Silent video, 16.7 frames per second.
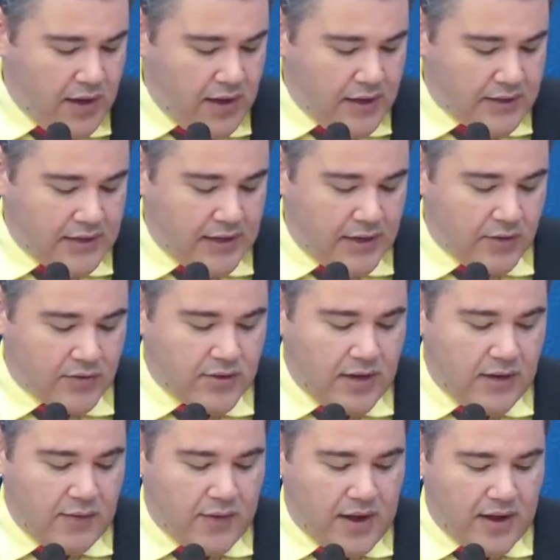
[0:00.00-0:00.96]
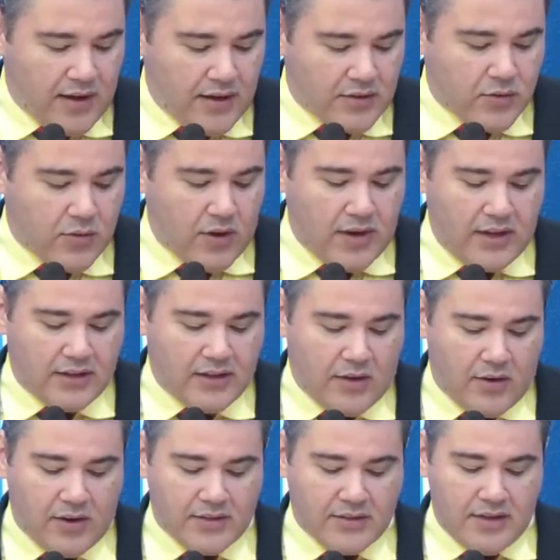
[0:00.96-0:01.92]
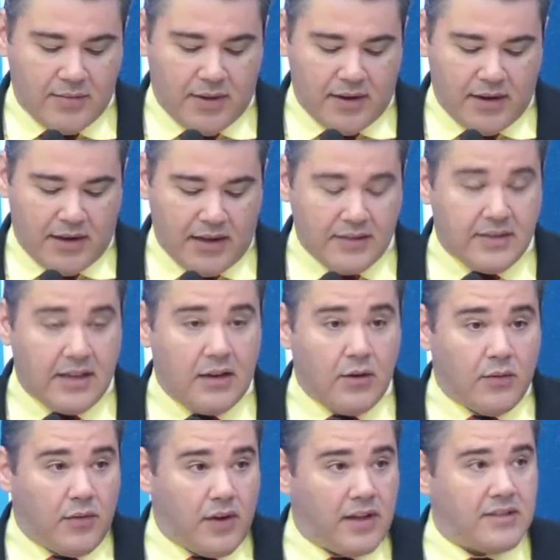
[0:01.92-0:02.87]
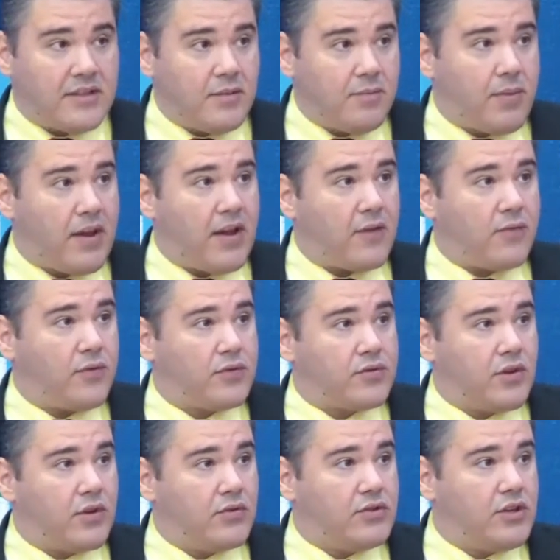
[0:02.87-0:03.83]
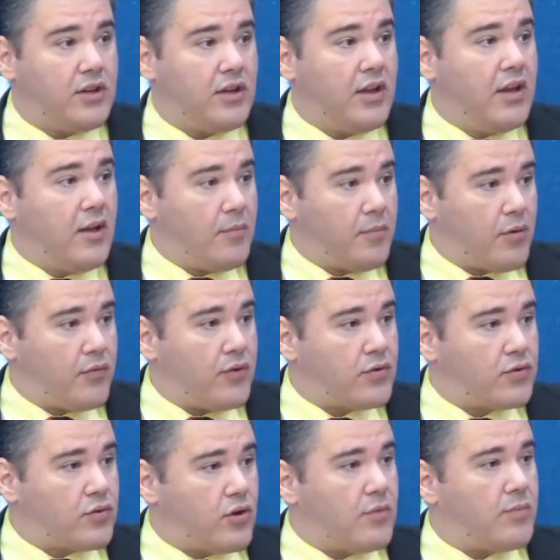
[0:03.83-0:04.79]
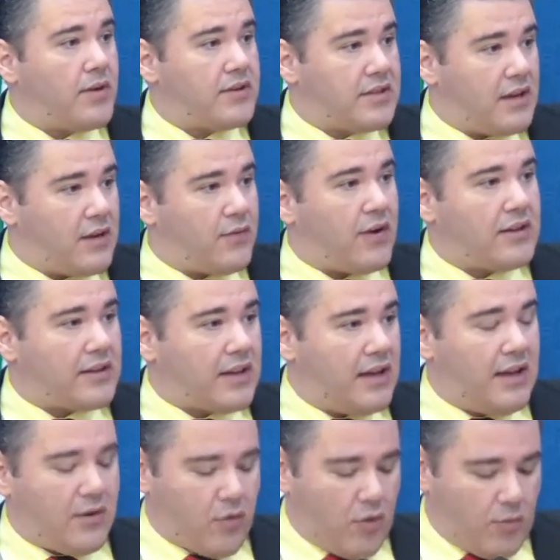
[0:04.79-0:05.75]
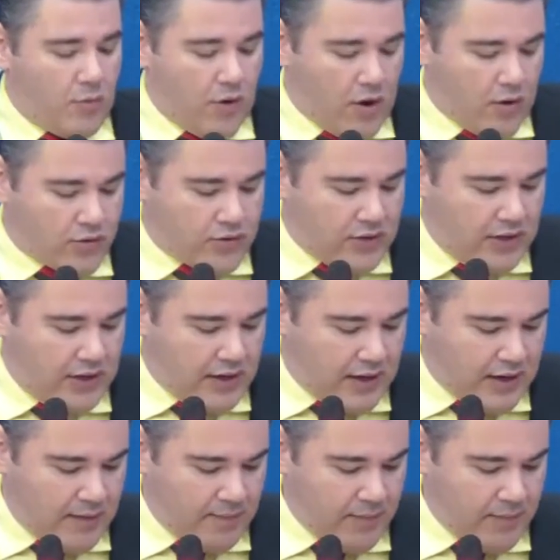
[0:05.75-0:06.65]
Serão 100 vagas, 40 horas semanais. Ele não vai desempenhar a função de professor, mas ele vai estar ali como auxiliar.